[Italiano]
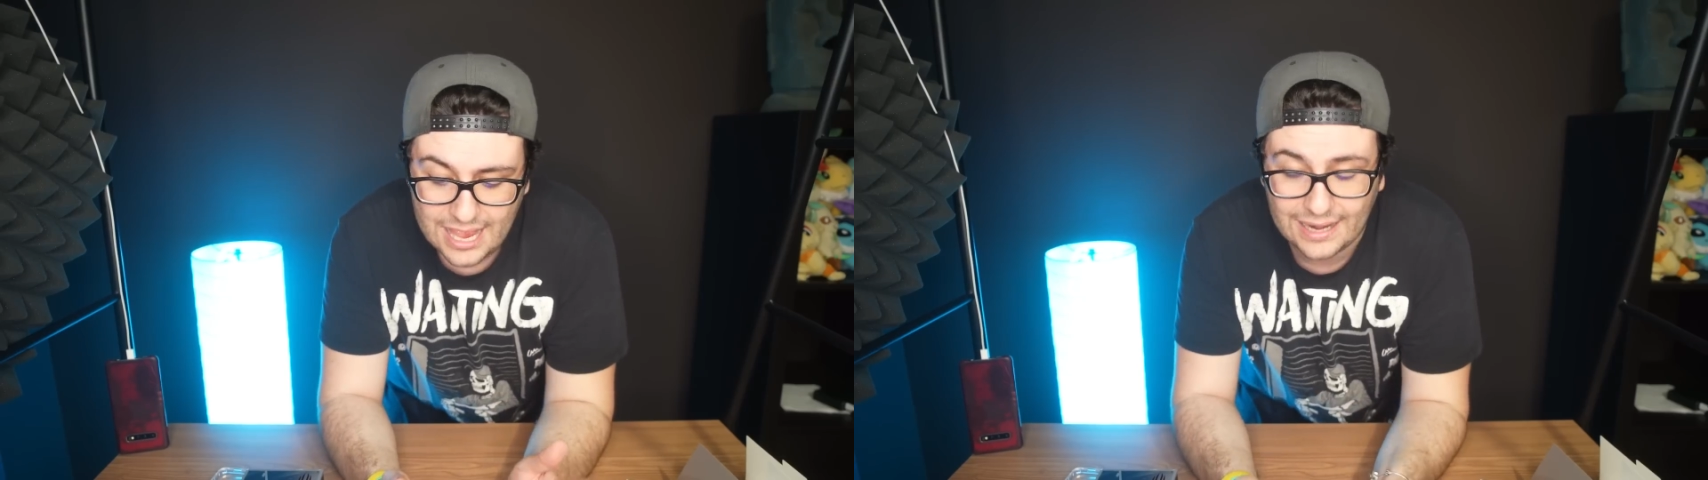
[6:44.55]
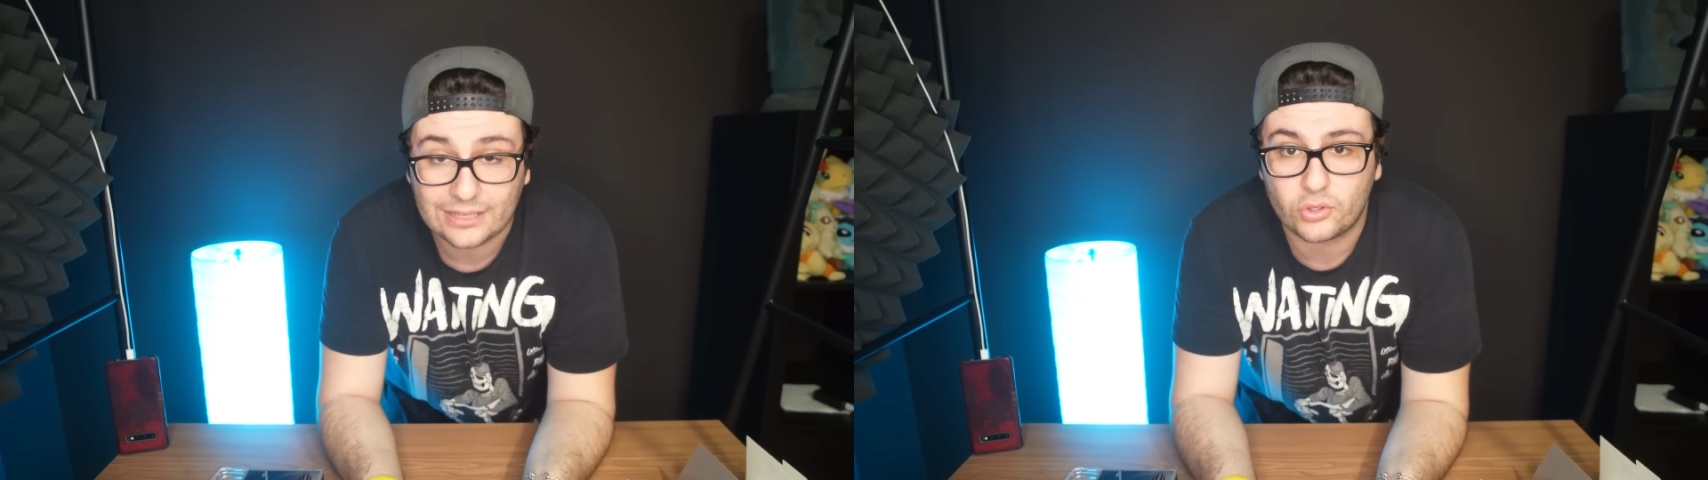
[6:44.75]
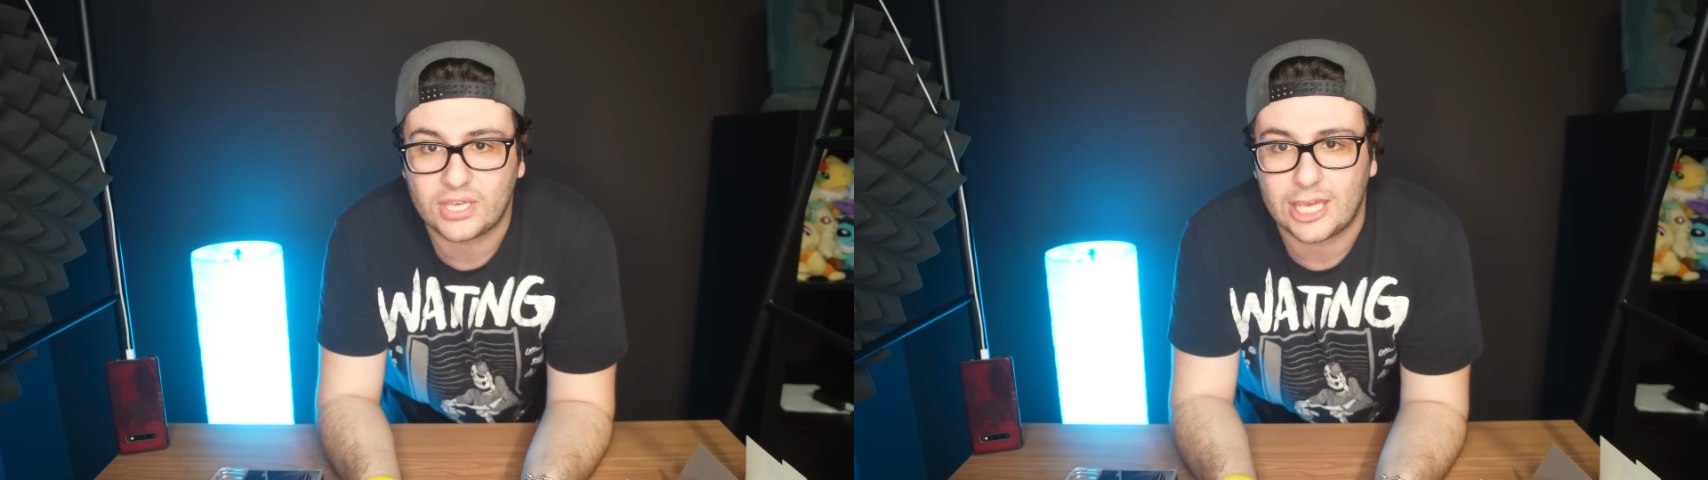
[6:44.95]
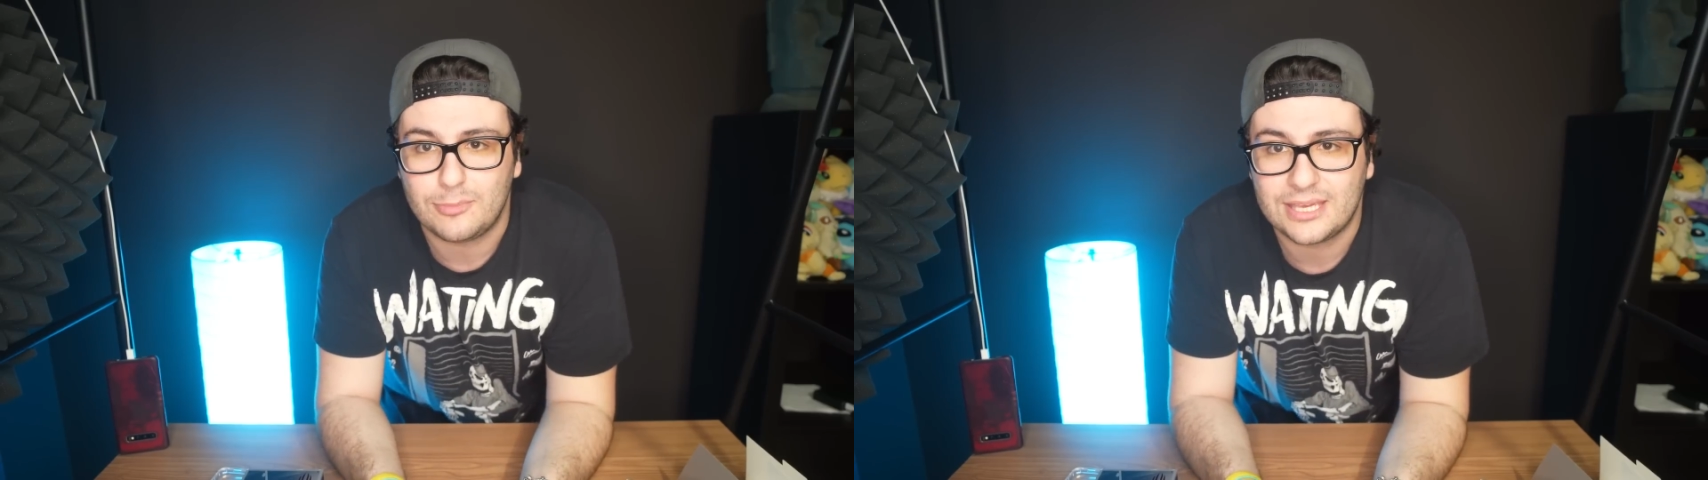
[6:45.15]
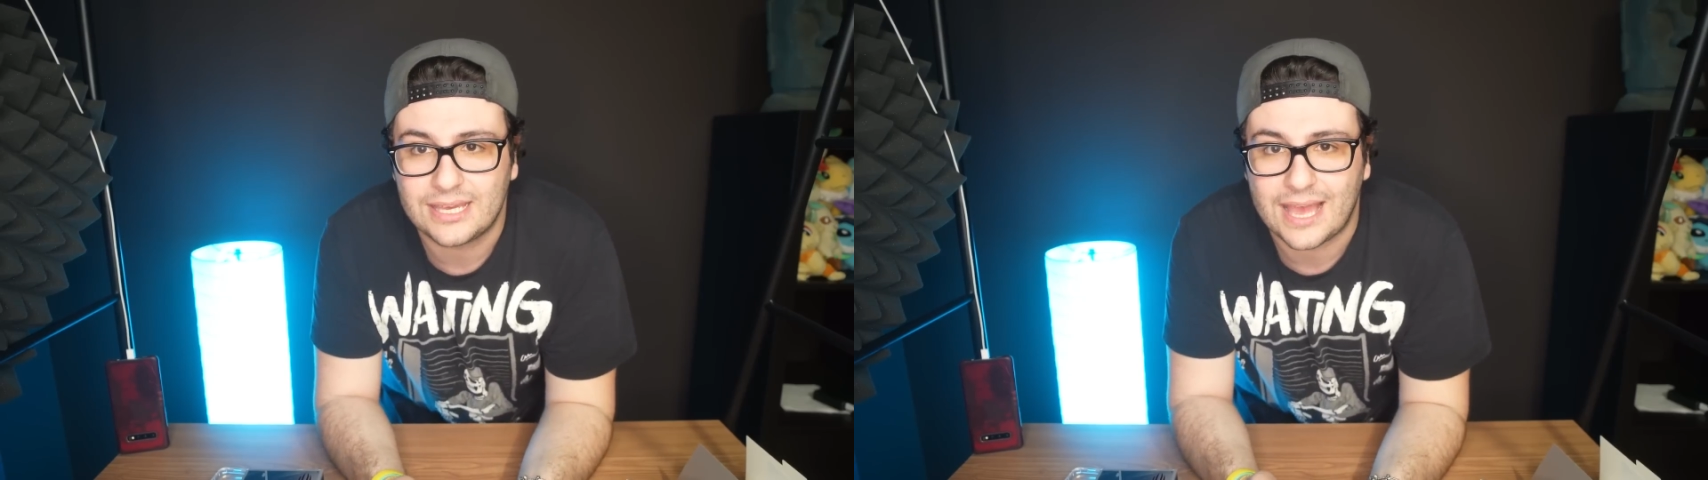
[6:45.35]
lato
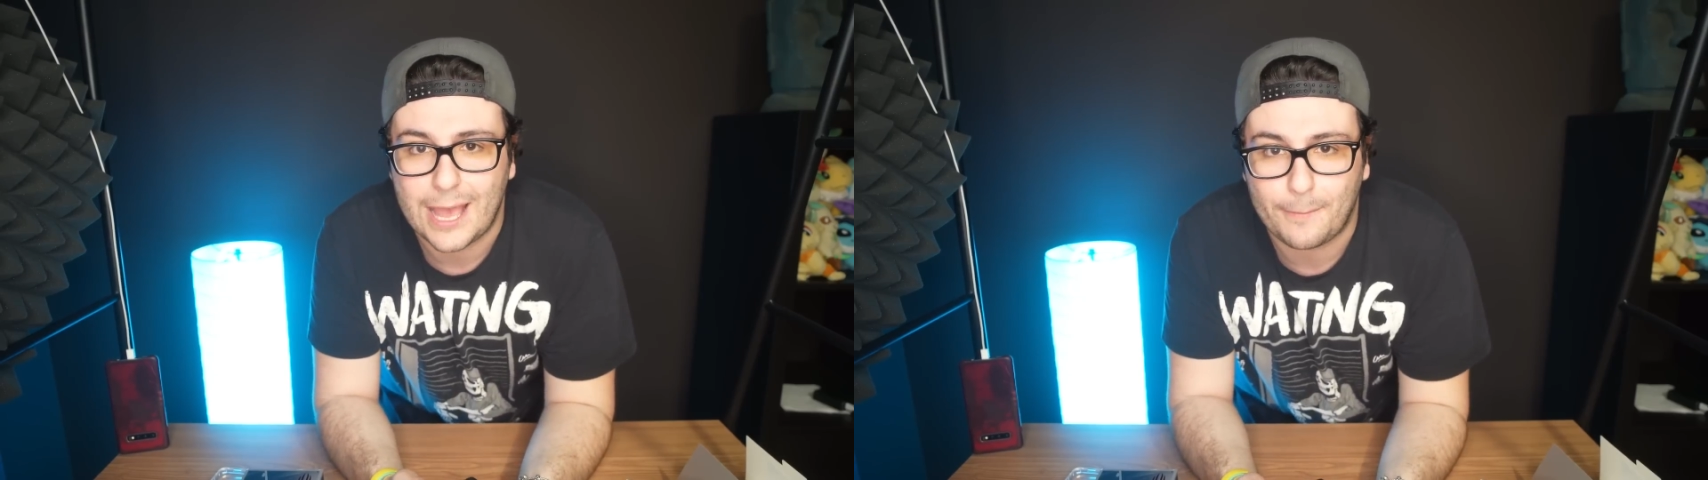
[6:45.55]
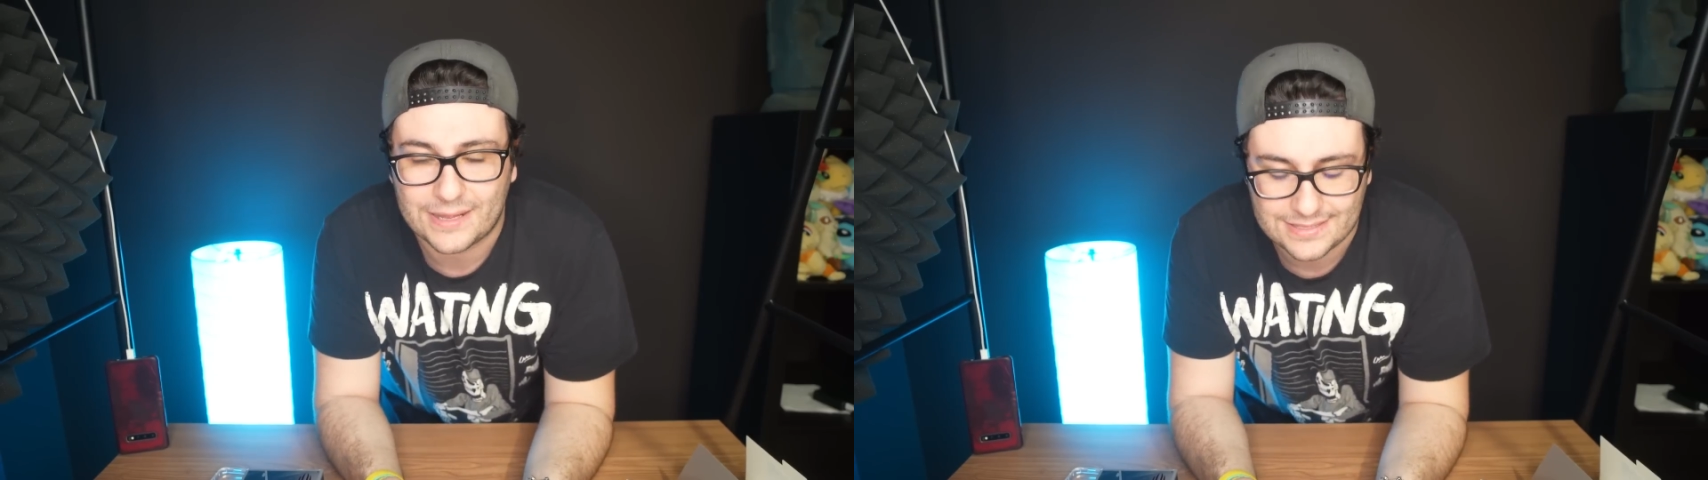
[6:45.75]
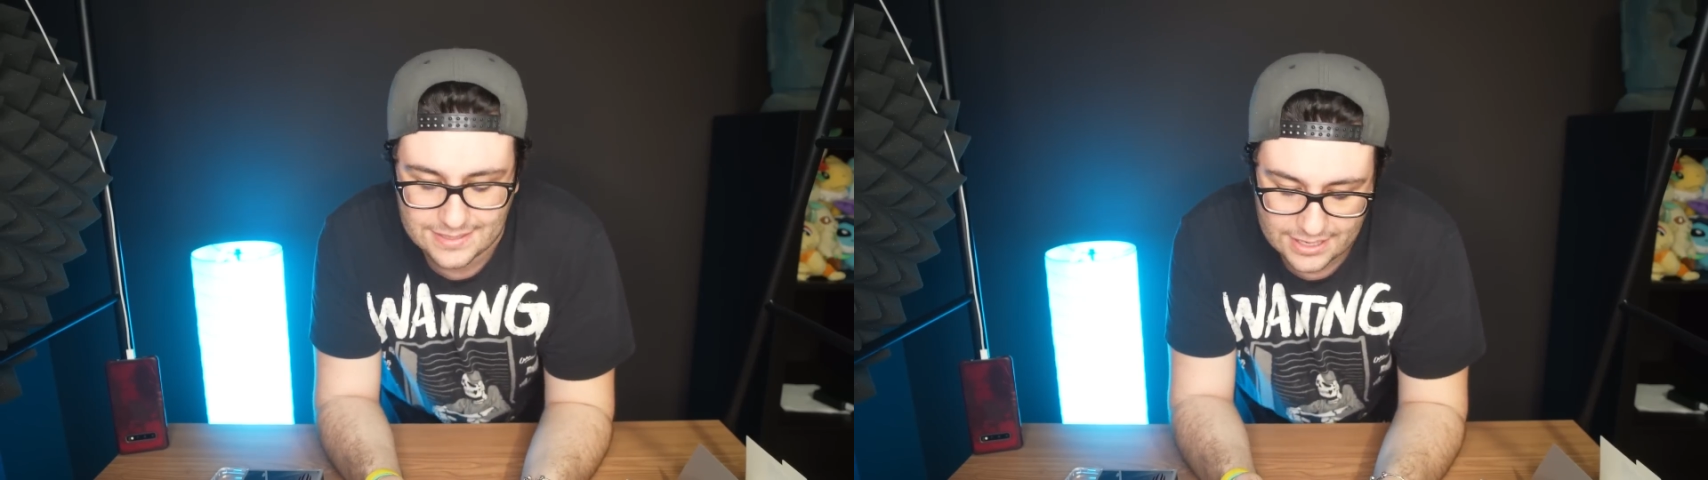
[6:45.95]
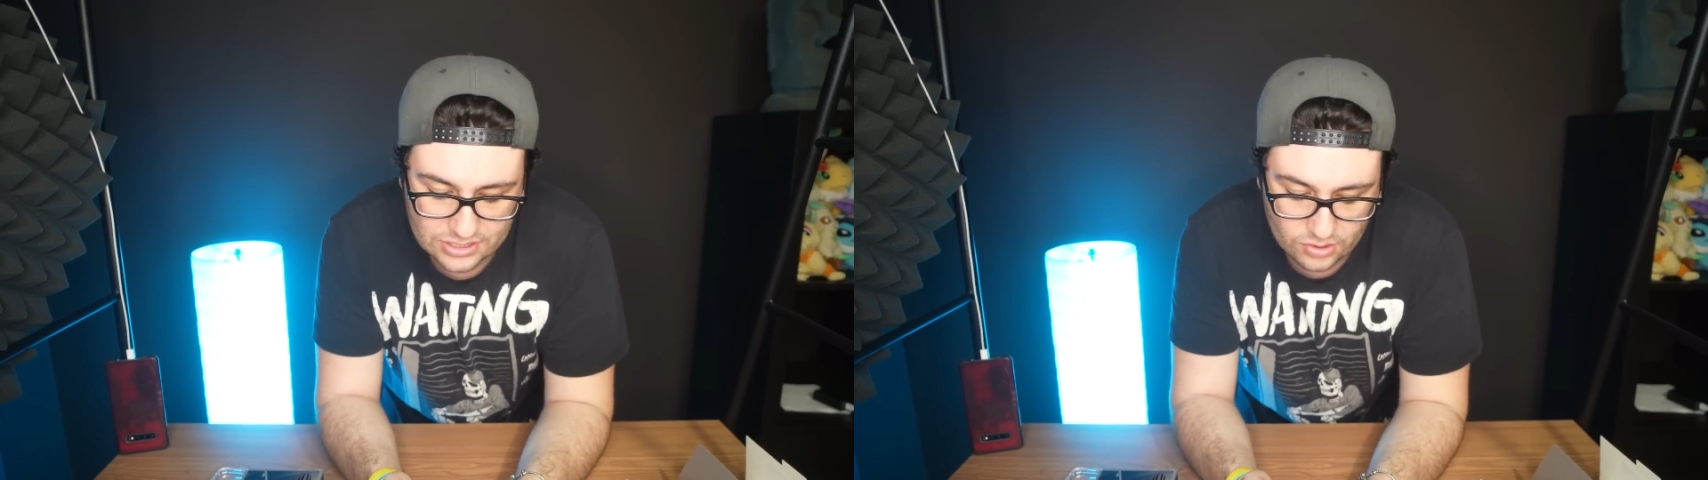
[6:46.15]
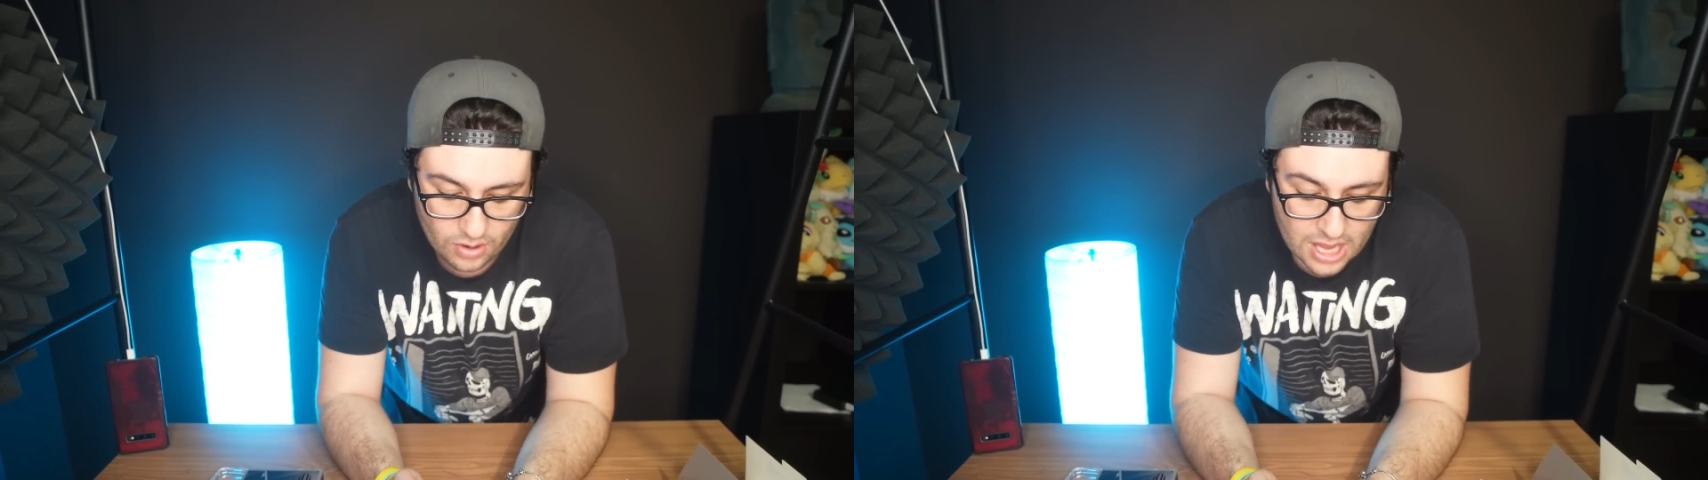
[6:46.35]
gaming è
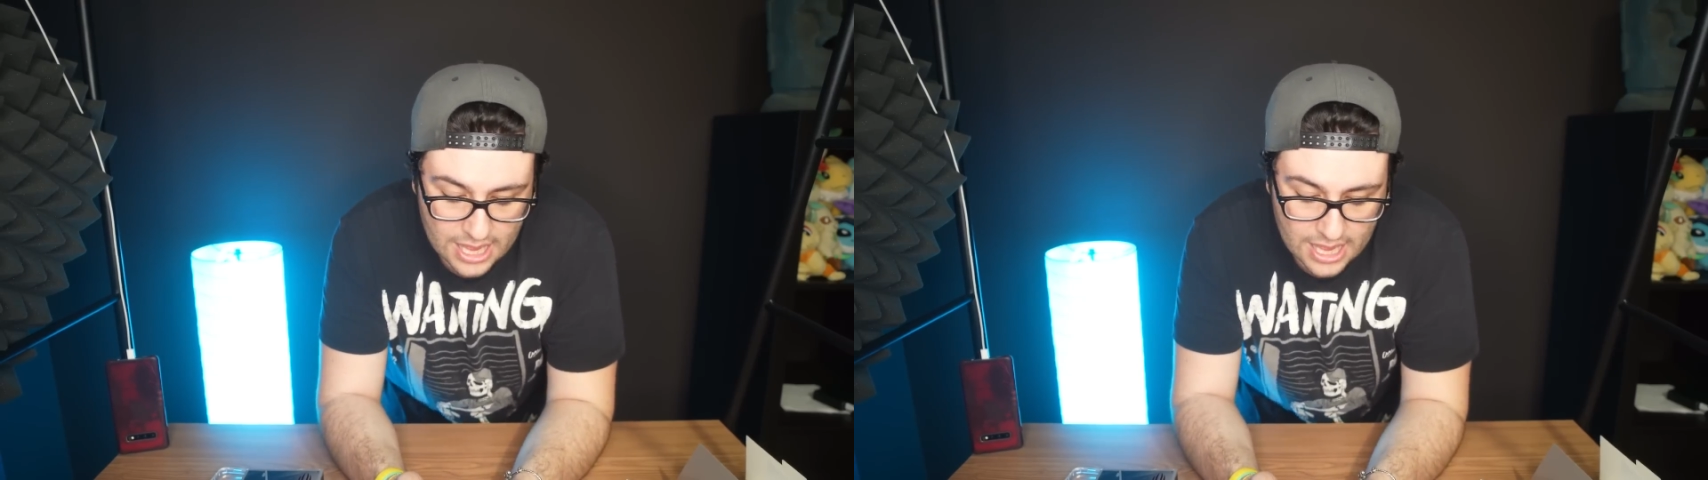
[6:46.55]
pazzesco.